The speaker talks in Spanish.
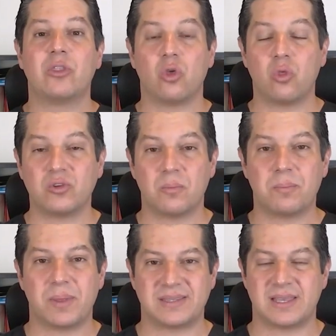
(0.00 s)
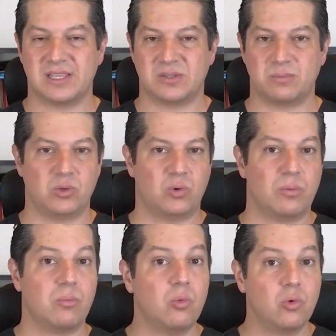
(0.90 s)
todo eso empieza a disminuir
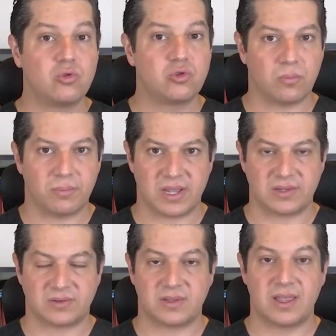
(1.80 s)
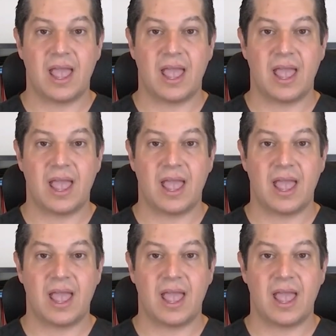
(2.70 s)
mucho más.